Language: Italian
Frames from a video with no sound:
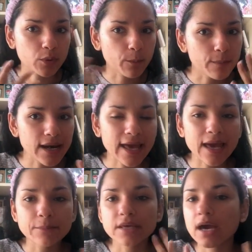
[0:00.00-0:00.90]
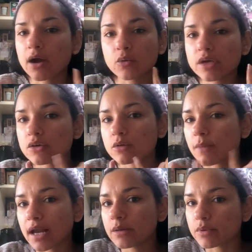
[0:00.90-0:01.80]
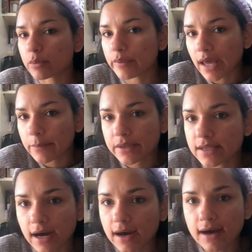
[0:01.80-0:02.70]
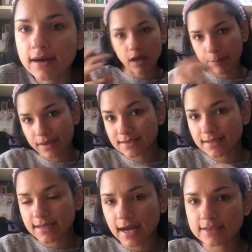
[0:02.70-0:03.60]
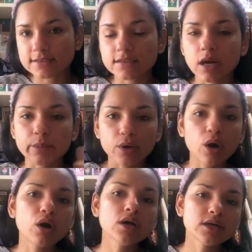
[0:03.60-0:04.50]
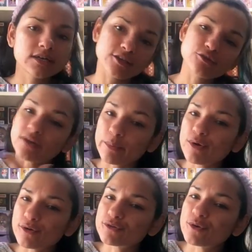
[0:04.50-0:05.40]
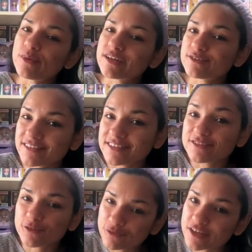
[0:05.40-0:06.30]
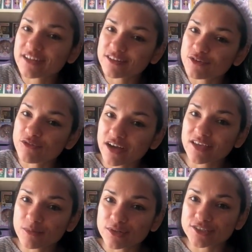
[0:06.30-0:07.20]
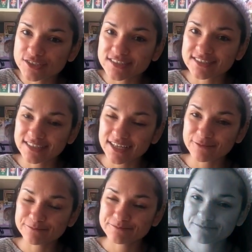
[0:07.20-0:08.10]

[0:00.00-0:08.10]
problemi ha quei normali problemi da a parte grassa però io da poco ho scoperto di soffrire di ovaia policistica